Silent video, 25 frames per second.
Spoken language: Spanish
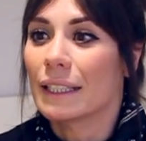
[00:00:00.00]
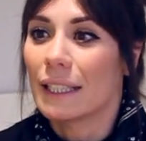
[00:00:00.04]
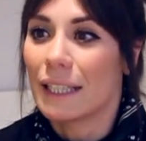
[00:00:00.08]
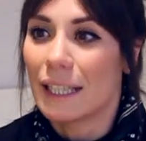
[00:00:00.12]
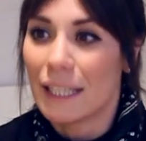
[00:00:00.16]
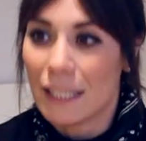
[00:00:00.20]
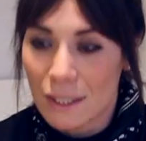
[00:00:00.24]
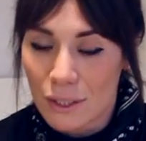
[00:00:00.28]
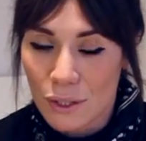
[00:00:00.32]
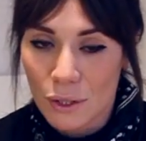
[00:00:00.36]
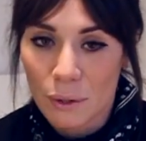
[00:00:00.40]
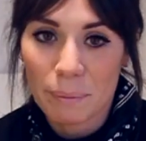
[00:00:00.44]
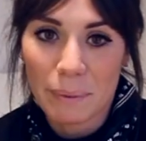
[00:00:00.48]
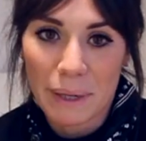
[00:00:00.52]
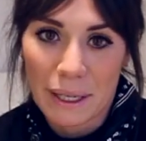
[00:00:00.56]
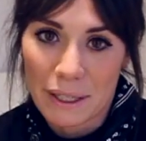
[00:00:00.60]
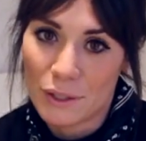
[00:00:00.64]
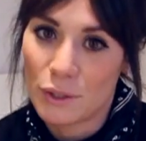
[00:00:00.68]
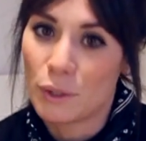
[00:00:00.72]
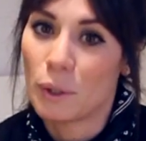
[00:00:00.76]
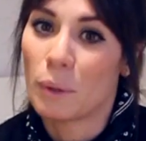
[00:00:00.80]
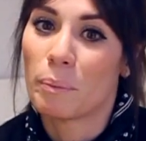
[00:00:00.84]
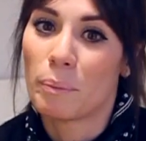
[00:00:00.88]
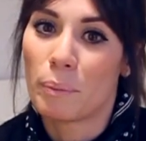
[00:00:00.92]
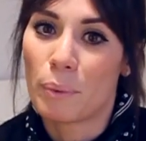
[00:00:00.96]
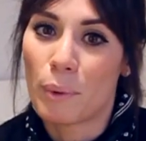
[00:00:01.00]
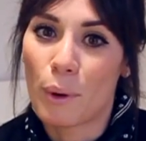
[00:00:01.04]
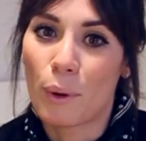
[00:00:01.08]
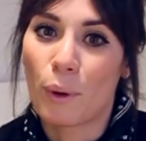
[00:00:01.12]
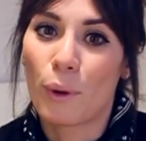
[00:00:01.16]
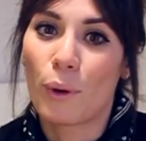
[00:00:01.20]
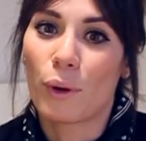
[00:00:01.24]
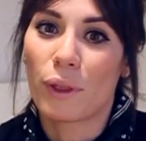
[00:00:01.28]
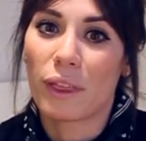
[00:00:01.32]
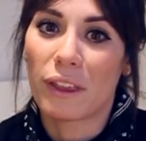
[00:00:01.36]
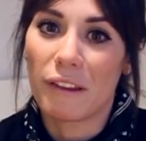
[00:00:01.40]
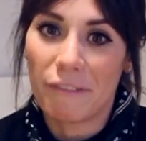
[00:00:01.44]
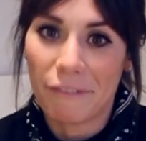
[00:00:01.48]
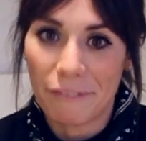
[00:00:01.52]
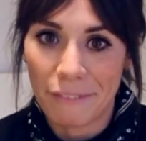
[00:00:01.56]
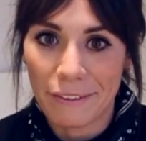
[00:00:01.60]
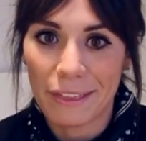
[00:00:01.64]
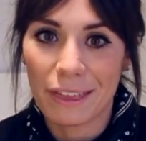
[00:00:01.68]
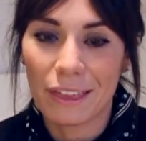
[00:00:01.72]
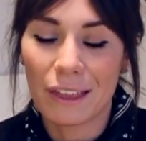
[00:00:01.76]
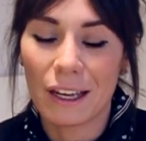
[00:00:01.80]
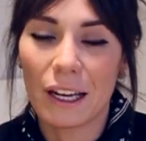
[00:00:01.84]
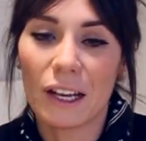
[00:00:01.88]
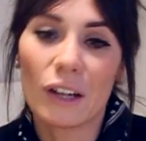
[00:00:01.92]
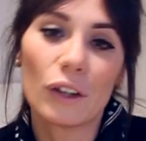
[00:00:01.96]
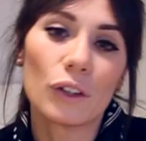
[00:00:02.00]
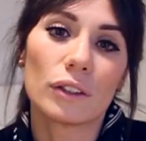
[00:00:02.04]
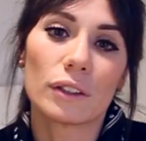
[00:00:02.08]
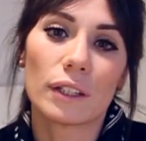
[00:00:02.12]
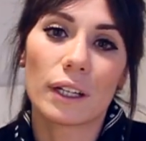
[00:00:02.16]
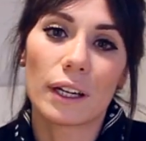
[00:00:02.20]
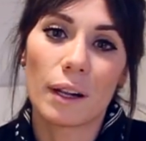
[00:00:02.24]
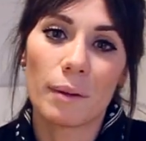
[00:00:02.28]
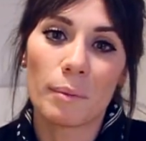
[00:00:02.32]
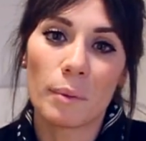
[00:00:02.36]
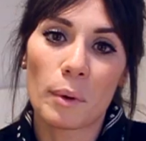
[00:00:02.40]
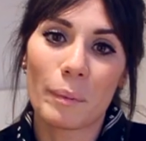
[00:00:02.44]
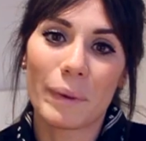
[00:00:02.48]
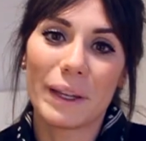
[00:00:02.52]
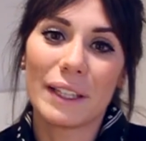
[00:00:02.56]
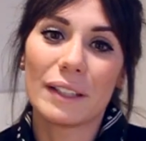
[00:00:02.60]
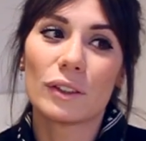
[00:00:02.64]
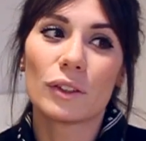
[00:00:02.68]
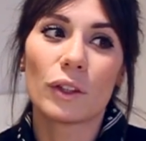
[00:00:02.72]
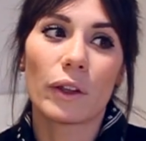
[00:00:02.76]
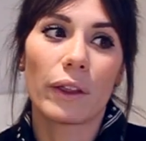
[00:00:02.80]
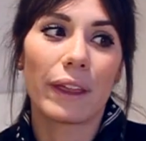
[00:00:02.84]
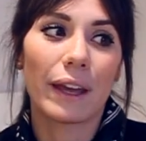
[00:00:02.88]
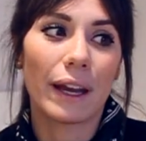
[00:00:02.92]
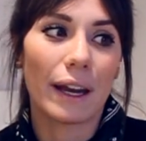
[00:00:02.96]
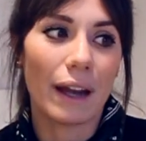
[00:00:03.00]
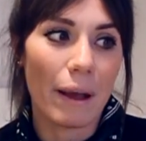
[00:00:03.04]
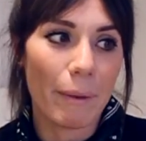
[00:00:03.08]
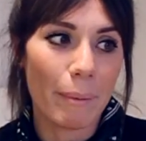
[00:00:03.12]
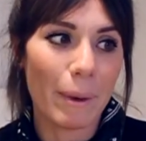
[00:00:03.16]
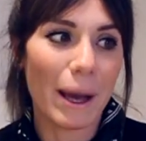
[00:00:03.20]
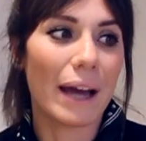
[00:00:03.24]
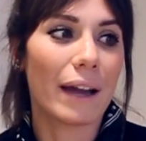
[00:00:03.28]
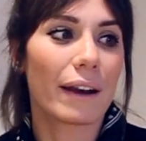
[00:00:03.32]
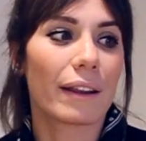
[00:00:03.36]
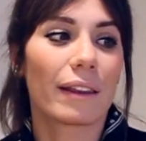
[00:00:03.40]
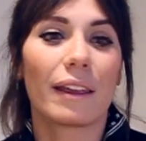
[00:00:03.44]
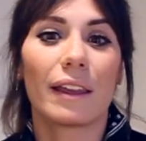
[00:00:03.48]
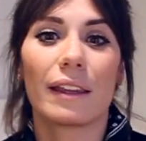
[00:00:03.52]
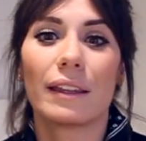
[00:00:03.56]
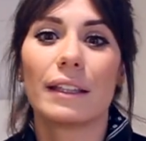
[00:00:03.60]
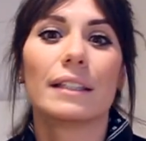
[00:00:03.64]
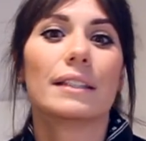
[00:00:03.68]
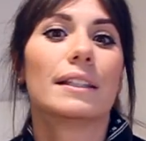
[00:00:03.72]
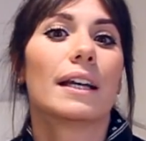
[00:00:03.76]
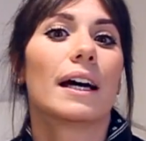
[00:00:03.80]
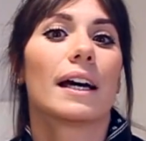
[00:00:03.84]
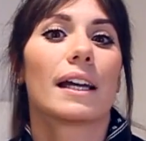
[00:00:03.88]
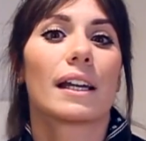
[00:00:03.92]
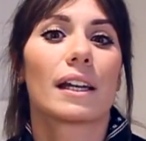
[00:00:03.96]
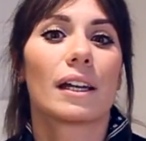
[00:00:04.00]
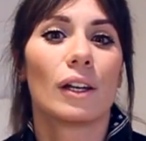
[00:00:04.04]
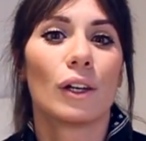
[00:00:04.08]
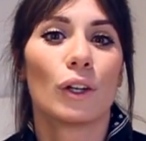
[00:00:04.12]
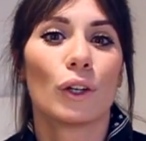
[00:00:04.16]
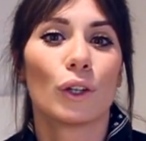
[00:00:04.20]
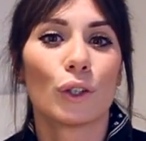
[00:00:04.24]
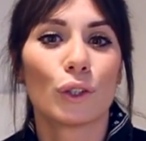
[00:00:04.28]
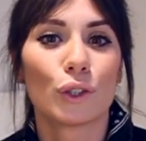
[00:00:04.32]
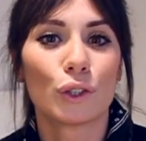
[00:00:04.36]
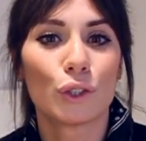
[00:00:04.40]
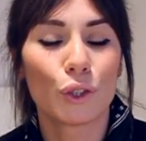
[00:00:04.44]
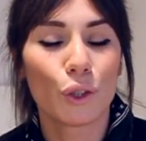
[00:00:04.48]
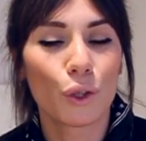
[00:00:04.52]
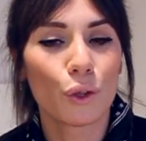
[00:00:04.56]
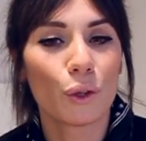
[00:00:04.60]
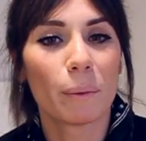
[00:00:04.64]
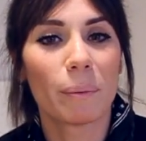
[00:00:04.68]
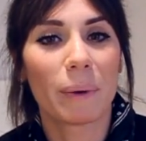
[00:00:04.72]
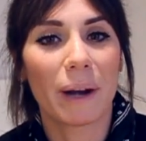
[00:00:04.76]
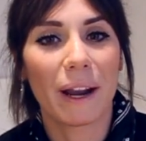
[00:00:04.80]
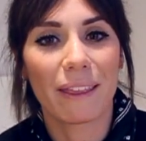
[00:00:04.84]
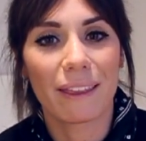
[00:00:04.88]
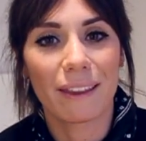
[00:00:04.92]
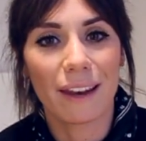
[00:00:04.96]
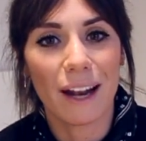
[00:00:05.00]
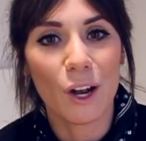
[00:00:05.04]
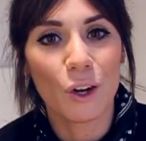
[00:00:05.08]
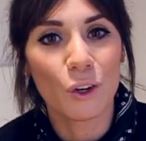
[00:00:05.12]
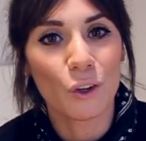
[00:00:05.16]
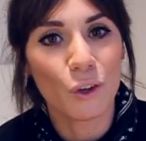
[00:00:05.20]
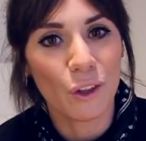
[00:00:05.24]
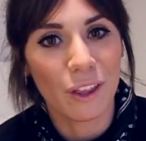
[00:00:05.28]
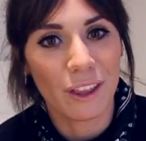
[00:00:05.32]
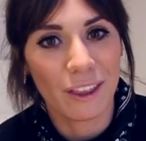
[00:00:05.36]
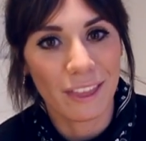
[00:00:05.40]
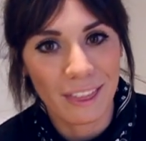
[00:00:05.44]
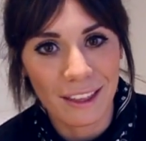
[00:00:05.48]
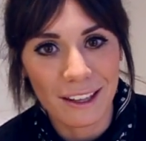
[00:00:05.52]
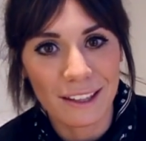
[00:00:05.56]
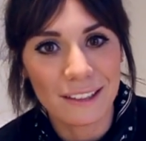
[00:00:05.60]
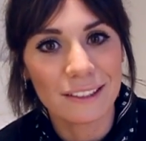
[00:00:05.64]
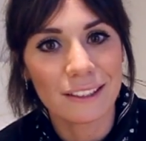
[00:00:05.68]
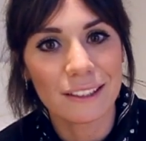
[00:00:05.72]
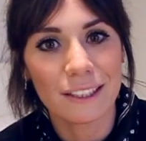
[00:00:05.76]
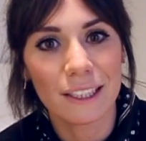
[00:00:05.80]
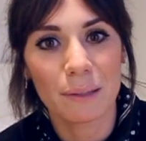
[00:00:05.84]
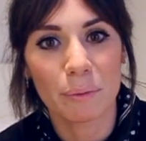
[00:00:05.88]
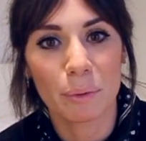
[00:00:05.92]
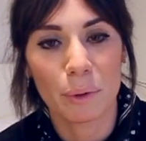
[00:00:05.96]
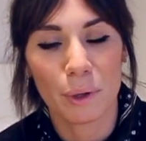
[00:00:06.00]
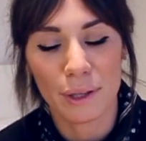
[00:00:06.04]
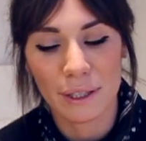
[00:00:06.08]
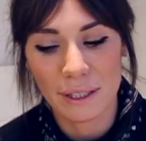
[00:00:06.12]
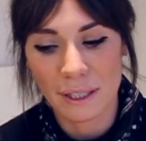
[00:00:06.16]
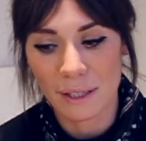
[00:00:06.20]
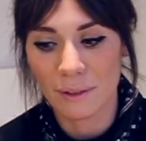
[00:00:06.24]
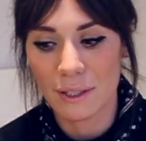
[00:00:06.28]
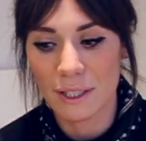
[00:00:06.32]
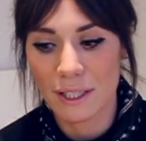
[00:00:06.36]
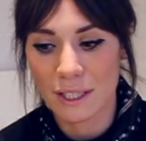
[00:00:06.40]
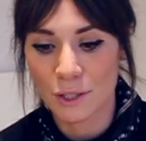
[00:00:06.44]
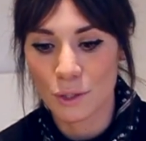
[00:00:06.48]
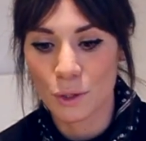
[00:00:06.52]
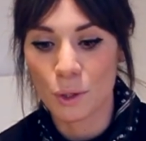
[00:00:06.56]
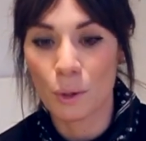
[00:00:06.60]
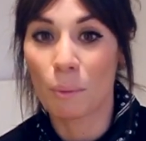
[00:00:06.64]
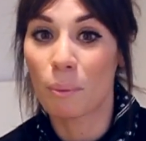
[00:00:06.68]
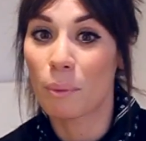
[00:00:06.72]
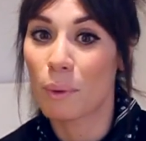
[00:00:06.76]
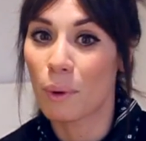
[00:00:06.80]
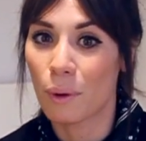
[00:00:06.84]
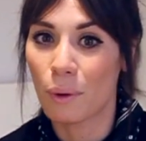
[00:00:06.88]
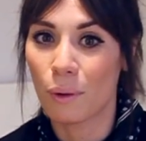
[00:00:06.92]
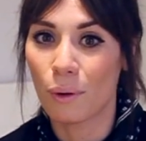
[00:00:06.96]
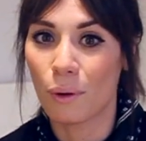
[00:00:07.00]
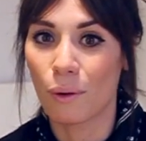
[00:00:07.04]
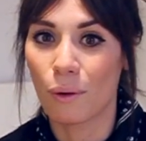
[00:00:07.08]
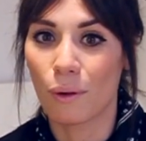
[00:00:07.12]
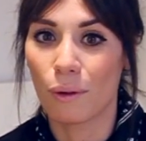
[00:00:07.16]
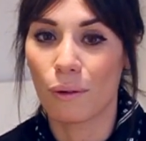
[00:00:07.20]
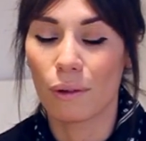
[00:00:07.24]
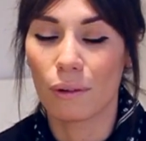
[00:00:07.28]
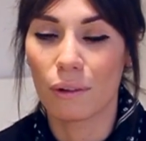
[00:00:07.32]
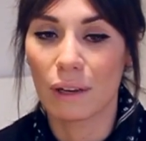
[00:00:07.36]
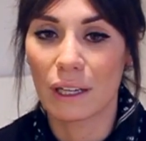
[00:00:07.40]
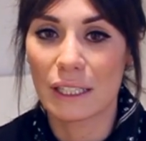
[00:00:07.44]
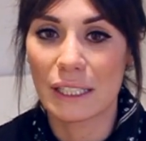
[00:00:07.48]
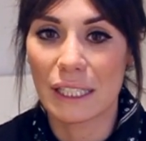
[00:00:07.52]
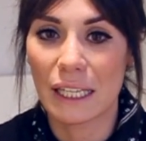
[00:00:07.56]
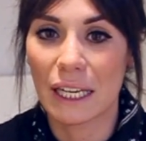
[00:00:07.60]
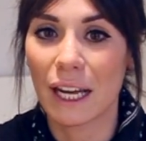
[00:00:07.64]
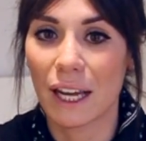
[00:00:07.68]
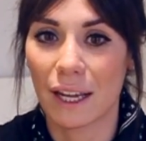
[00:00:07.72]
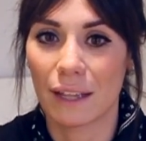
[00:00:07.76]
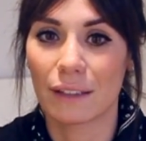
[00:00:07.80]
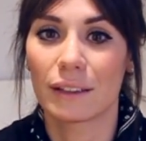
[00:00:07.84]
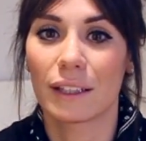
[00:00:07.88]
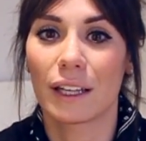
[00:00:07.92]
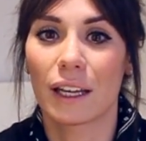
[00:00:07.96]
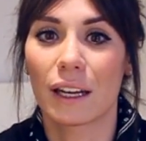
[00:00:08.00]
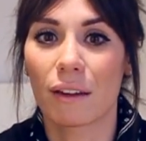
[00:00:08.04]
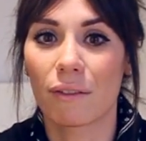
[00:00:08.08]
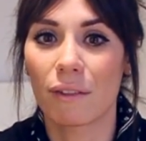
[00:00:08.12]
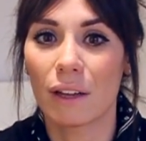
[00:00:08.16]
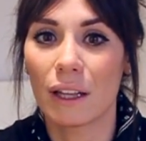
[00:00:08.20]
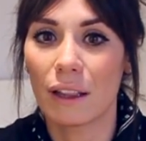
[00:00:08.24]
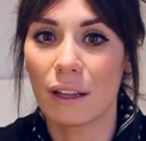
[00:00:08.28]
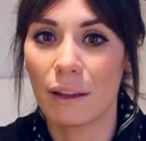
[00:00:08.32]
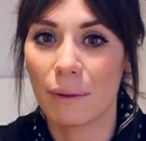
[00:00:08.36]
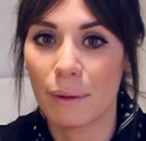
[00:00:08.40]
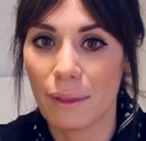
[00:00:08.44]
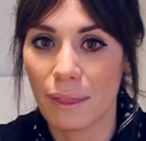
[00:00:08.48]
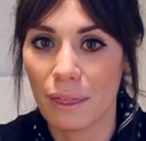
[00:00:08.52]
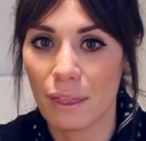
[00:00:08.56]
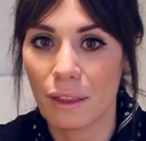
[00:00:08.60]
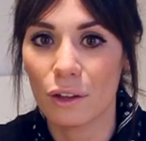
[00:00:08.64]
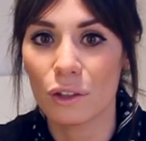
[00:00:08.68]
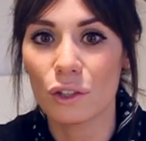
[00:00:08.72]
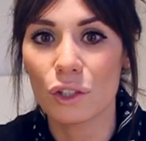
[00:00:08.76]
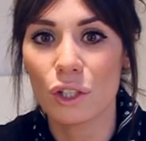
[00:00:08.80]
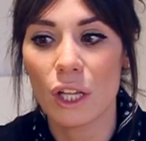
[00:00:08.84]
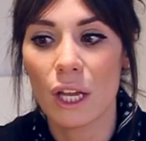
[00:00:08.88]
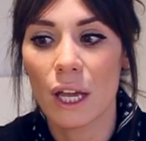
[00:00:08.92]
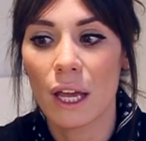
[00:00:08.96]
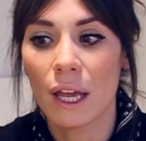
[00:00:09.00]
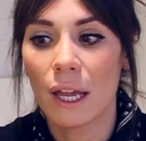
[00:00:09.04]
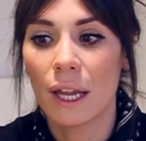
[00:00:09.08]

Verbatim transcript: Eso me ha hecho un poco difícil encontrar el momento de grabar y editarlo todo para hacer algo decente, porque sabéis que soy un poco exigente a nivel de vídeos